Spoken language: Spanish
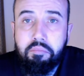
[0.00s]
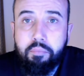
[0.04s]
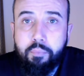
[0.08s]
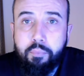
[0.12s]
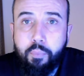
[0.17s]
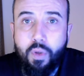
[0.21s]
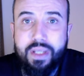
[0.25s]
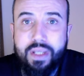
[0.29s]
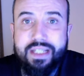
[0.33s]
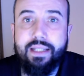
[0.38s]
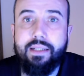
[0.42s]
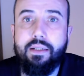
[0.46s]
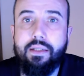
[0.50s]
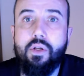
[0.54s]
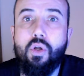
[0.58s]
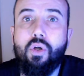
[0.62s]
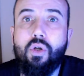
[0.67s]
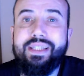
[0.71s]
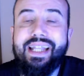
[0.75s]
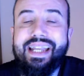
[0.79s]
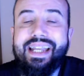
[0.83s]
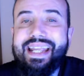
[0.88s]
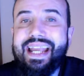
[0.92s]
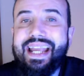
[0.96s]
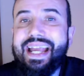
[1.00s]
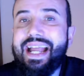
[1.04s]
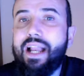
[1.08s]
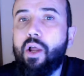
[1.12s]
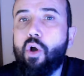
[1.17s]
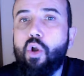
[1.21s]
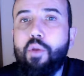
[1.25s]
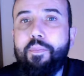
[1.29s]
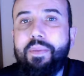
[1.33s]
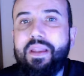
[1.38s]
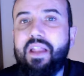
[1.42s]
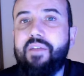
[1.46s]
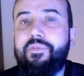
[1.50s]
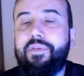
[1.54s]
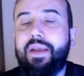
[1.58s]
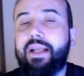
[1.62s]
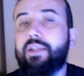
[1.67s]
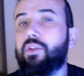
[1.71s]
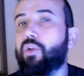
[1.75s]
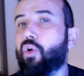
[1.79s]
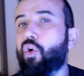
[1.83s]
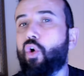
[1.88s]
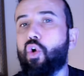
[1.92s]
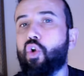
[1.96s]
pues no tenía el golpe de
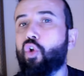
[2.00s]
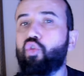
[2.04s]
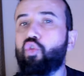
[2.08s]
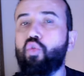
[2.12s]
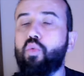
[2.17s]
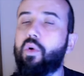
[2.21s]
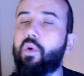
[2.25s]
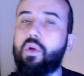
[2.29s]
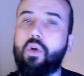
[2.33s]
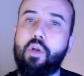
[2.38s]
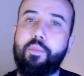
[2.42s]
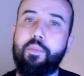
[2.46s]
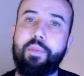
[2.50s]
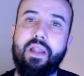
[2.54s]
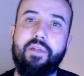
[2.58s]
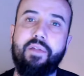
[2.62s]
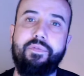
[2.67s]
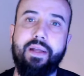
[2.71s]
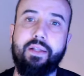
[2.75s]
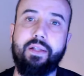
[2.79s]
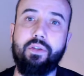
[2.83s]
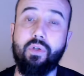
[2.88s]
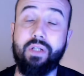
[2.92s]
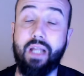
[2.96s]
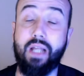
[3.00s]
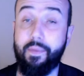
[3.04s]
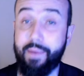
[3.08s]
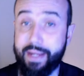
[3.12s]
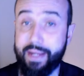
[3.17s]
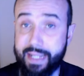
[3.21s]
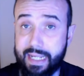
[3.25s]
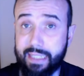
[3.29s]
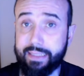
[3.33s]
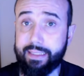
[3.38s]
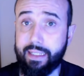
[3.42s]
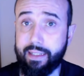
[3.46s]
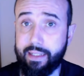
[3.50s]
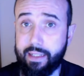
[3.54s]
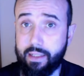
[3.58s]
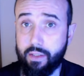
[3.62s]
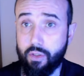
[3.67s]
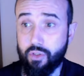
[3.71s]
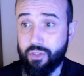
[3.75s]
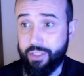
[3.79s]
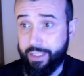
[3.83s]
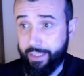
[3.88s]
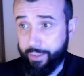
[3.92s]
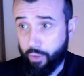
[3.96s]
efecto o no tuvo el golpe de efecto que habría tenido
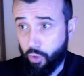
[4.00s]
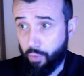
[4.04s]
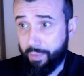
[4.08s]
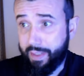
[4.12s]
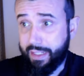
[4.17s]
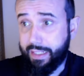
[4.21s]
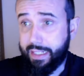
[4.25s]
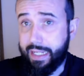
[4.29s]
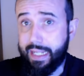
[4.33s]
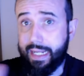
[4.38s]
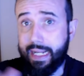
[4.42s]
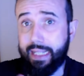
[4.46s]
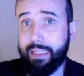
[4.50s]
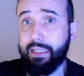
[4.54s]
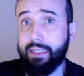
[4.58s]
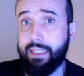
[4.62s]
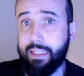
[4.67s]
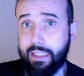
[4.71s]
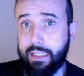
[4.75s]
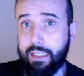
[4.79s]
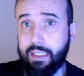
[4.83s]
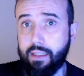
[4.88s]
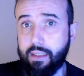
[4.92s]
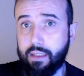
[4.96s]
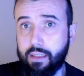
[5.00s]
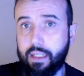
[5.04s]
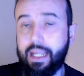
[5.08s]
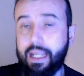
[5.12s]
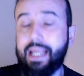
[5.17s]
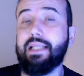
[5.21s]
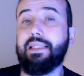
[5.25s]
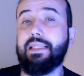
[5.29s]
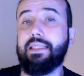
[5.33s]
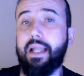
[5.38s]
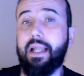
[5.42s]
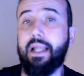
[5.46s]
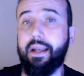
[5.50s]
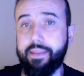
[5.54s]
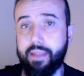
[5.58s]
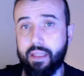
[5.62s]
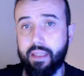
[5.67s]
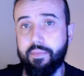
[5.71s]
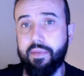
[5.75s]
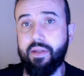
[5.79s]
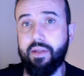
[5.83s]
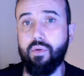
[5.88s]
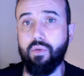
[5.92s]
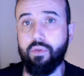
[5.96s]
si no vinieran de estar 10
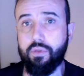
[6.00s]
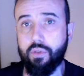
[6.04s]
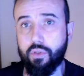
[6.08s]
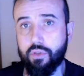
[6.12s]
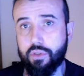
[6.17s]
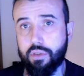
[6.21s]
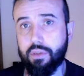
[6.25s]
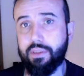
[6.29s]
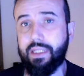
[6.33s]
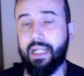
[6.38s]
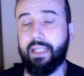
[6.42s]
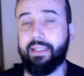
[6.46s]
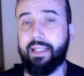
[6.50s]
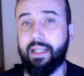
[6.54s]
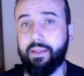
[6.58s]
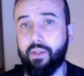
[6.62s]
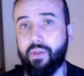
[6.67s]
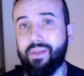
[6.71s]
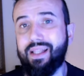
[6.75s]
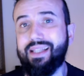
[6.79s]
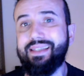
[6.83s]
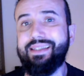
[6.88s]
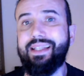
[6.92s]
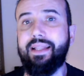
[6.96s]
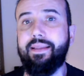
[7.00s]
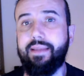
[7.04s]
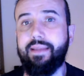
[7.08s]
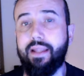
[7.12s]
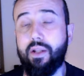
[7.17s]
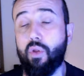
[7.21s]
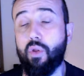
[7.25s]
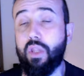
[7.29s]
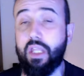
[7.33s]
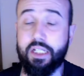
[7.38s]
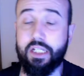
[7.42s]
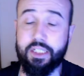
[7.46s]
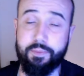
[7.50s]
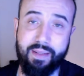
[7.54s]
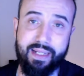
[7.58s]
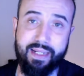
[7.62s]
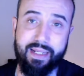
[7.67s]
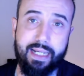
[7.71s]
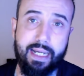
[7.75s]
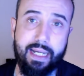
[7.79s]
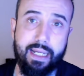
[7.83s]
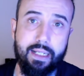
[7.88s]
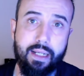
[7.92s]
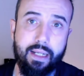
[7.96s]
minutos tratando de entender o de
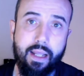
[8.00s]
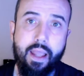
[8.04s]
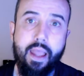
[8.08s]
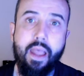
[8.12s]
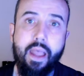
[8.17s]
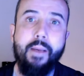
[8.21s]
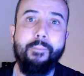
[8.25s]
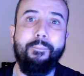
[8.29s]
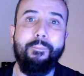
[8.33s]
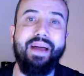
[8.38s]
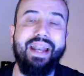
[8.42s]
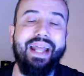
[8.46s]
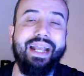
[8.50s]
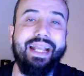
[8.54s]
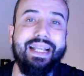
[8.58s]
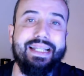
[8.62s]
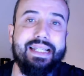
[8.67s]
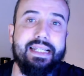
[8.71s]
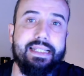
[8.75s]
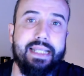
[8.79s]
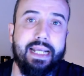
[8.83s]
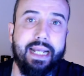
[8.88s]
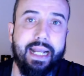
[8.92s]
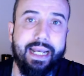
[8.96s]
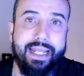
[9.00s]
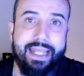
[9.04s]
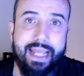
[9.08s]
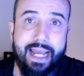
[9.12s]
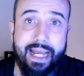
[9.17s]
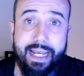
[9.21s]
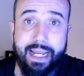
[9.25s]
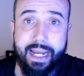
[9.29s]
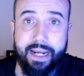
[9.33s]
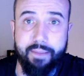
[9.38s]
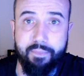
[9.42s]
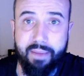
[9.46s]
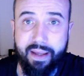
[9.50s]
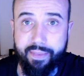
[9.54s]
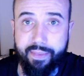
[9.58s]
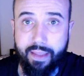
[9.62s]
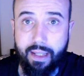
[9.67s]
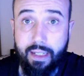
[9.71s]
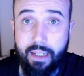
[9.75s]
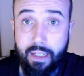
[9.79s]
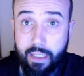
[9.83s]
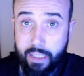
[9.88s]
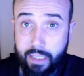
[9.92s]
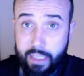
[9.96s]
explicar para qué se sacaría a la
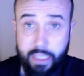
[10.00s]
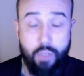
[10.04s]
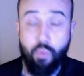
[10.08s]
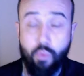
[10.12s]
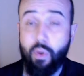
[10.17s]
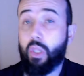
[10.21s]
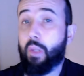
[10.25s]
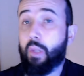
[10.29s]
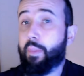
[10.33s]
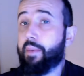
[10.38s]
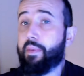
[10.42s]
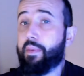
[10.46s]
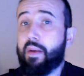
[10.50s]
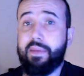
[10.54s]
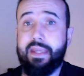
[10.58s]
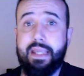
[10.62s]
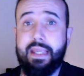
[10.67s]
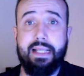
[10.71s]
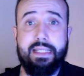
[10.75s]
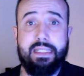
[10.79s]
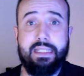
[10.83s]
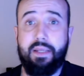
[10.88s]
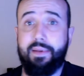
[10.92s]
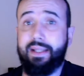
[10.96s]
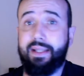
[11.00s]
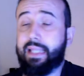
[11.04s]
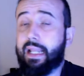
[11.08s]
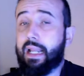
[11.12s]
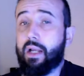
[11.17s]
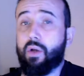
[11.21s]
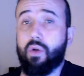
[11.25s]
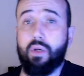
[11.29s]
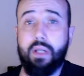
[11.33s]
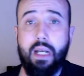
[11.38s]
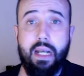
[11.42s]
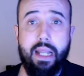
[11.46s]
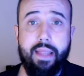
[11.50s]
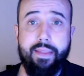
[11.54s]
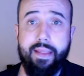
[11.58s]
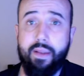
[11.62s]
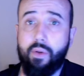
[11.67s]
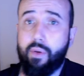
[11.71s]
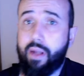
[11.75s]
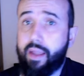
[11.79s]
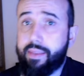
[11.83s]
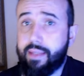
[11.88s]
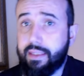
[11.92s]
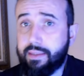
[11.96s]
Armada. Y cuando Pepa Millán se ve tan acorralada,
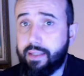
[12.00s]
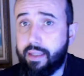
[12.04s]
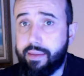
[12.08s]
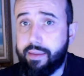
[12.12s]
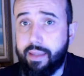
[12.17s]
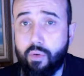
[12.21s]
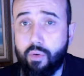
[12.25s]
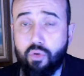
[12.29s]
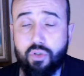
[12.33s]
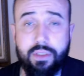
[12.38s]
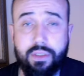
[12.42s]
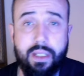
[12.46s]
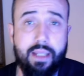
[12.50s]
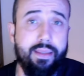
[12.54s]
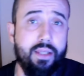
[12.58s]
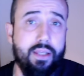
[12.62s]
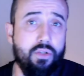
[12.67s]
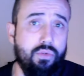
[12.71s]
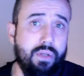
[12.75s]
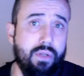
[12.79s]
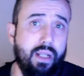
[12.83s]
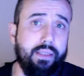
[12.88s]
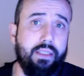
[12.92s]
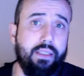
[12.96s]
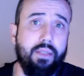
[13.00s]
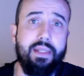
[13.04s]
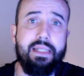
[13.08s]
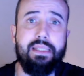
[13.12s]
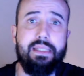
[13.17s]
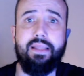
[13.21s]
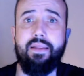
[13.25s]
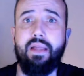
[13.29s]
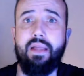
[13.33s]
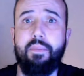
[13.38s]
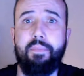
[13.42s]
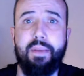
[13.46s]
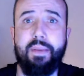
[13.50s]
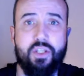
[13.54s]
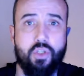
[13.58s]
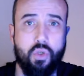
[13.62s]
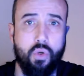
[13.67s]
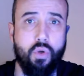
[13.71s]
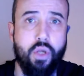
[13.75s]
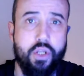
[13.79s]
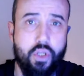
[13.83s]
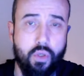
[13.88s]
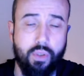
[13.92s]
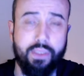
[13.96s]
lo que hace es decir, usted es un activista del
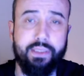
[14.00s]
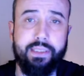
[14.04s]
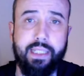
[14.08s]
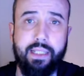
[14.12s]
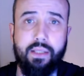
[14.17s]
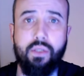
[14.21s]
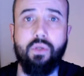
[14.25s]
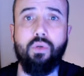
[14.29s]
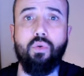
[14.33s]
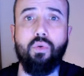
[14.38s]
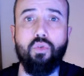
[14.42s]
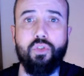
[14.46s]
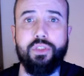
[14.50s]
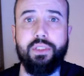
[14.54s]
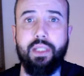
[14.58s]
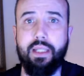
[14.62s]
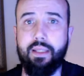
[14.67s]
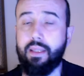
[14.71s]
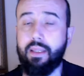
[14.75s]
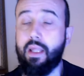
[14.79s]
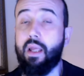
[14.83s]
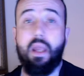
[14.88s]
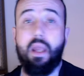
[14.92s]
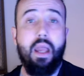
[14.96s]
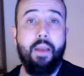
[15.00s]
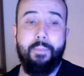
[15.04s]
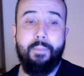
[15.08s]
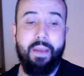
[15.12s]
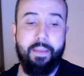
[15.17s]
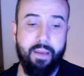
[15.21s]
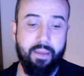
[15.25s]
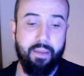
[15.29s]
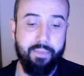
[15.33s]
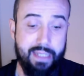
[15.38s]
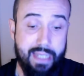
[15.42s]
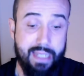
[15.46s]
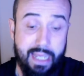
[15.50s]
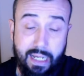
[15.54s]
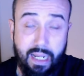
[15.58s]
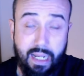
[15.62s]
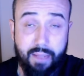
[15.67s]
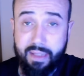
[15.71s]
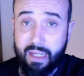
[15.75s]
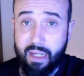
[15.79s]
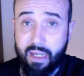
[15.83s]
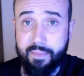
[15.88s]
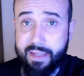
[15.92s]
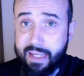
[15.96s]
PSOE, yo entiendo que usted, Pepa Millán,
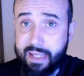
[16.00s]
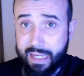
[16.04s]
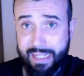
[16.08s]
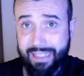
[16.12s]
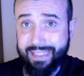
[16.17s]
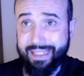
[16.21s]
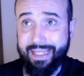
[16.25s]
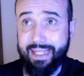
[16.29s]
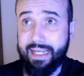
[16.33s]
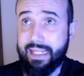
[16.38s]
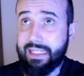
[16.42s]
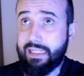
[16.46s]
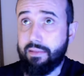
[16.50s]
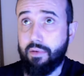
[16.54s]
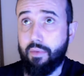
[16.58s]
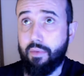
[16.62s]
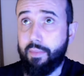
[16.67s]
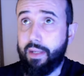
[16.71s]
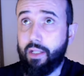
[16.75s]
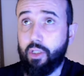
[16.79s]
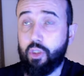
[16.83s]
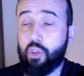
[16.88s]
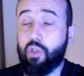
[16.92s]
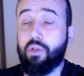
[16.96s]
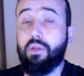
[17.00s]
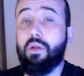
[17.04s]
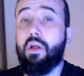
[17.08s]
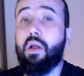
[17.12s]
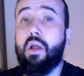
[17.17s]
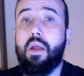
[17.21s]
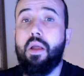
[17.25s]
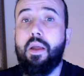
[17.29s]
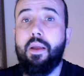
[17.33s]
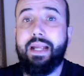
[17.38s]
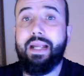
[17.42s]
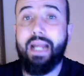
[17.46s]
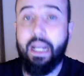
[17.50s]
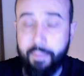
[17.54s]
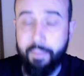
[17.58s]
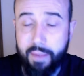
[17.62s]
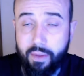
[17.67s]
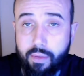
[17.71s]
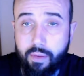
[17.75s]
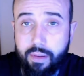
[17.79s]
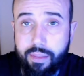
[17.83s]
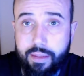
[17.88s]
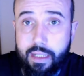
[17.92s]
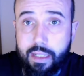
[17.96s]
amiga mía, es que en ese momento
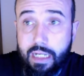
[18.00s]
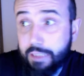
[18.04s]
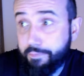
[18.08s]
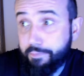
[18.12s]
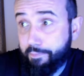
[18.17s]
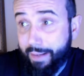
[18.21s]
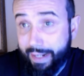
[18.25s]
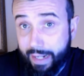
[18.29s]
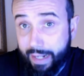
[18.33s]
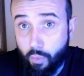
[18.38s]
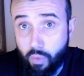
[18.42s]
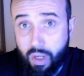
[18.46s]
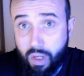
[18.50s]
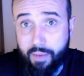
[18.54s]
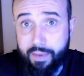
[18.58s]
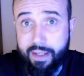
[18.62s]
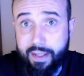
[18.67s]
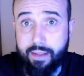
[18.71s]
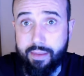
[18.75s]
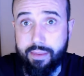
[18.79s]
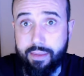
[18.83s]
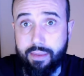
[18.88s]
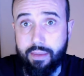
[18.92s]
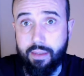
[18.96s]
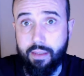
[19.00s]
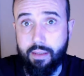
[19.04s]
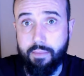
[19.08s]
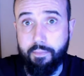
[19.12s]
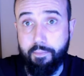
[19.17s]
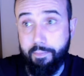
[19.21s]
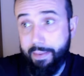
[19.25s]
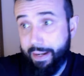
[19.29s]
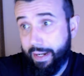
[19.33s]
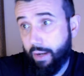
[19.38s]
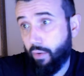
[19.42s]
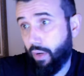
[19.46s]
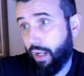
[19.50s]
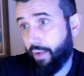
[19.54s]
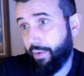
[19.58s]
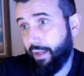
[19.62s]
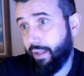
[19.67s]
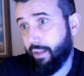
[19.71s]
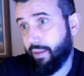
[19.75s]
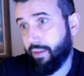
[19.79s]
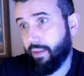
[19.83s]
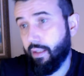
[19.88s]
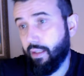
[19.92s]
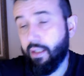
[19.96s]
Carmelo Encinas, para una vez, para una
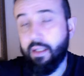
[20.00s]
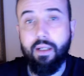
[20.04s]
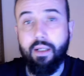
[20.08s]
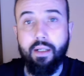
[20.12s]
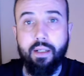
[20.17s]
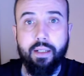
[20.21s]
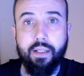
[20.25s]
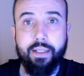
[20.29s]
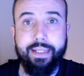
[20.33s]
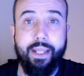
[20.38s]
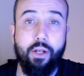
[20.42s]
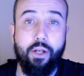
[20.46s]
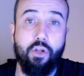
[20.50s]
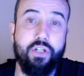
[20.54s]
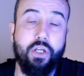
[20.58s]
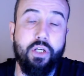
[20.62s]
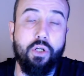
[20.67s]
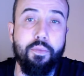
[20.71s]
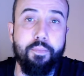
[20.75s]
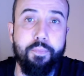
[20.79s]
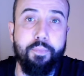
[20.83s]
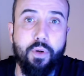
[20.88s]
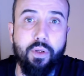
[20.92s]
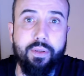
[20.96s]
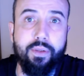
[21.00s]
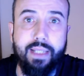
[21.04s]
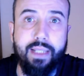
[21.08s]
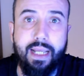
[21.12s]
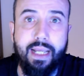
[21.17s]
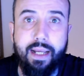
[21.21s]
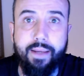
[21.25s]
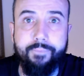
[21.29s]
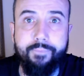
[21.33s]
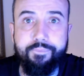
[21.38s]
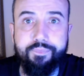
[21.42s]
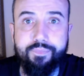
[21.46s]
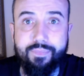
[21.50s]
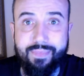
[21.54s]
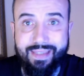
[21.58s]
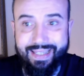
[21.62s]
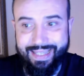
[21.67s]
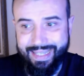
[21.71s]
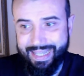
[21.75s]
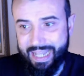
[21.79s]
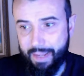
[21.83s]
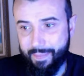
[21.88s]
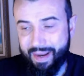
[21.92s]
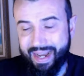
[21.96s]
vez, que no se comporta
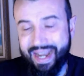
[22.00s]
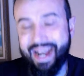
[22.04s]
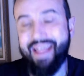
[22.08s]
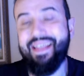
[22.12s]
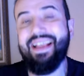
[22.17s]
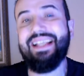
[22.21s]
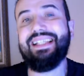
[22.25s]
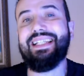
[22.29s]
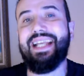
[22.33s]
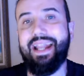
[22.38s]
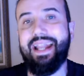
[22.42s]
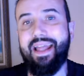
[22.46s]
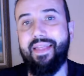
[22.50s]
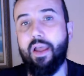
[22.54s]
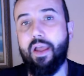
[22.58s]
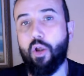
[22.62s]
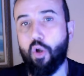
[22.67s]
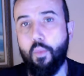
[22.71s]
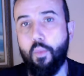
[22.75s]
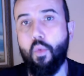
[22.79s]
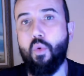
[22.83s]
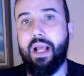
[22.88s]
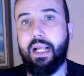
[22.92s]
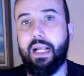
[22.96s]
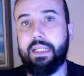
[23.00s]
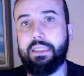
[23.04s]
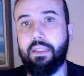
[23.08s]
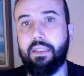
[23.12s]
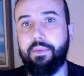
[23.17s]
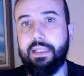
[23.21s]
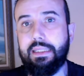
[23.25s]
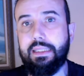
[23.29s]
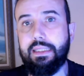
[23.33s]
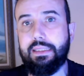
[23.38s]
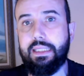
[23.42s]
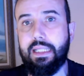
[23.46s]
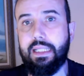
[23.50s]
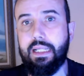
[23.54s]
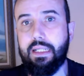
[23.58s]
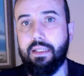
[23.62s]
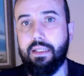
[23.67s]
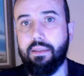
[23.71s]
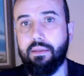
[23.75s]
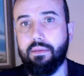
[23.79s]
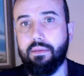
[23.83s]
de manera descarada como un activista,